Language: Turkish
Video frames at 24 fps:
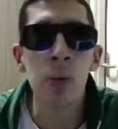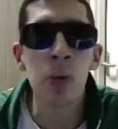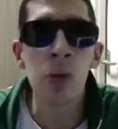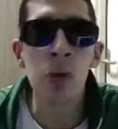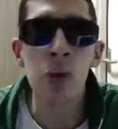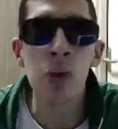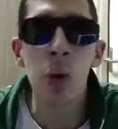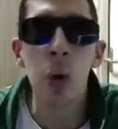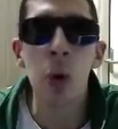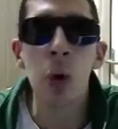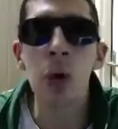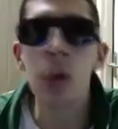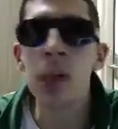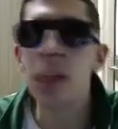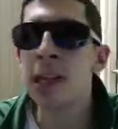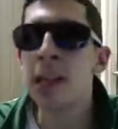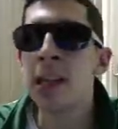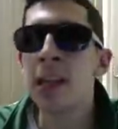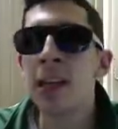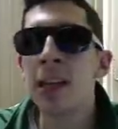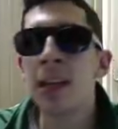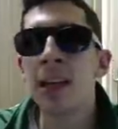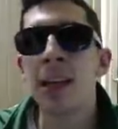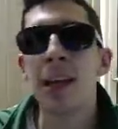
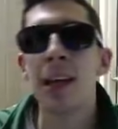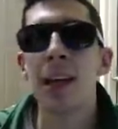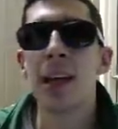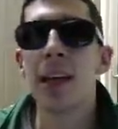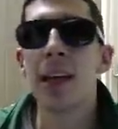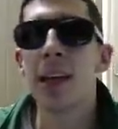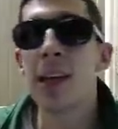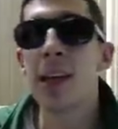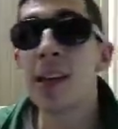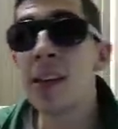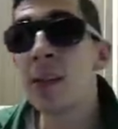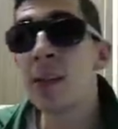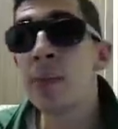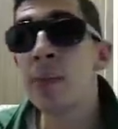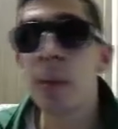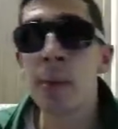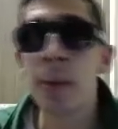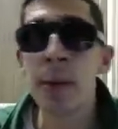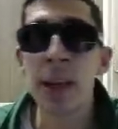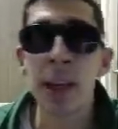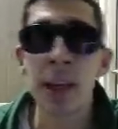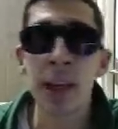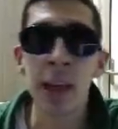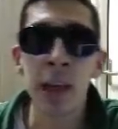%12'lik kesim
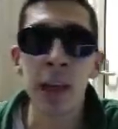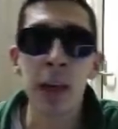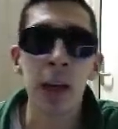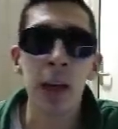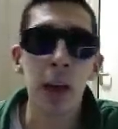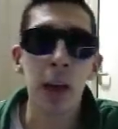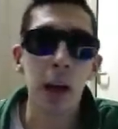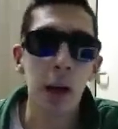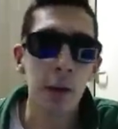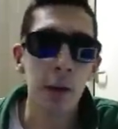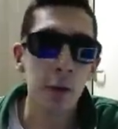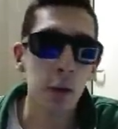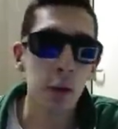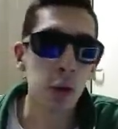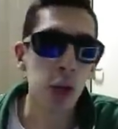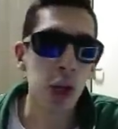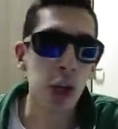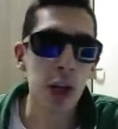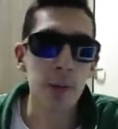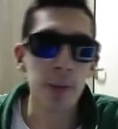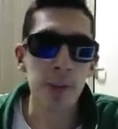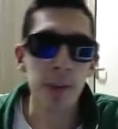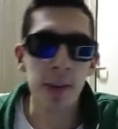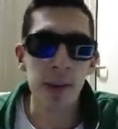demek ki Foot
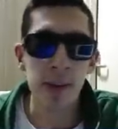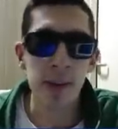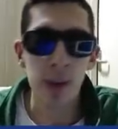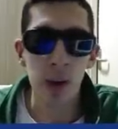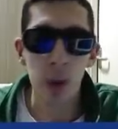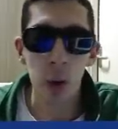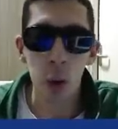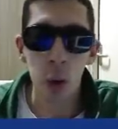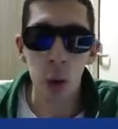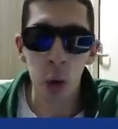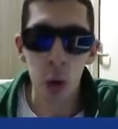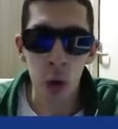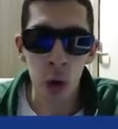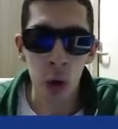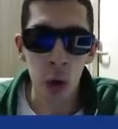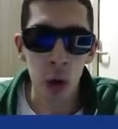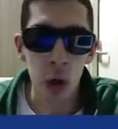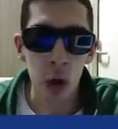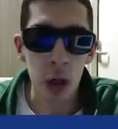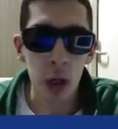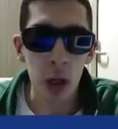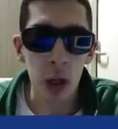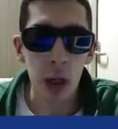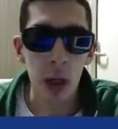Champions'ı
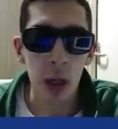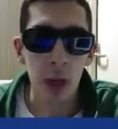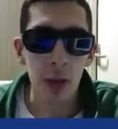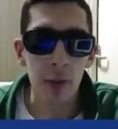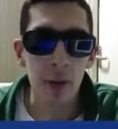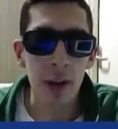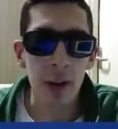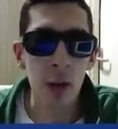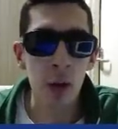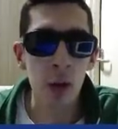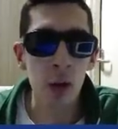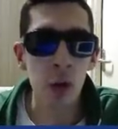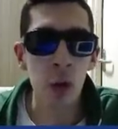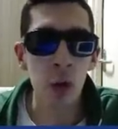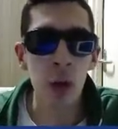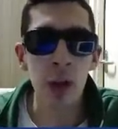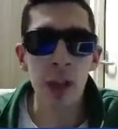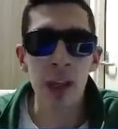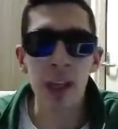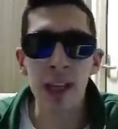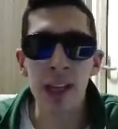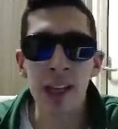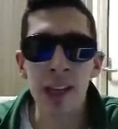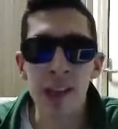oynuyor ve
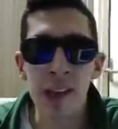%12'lik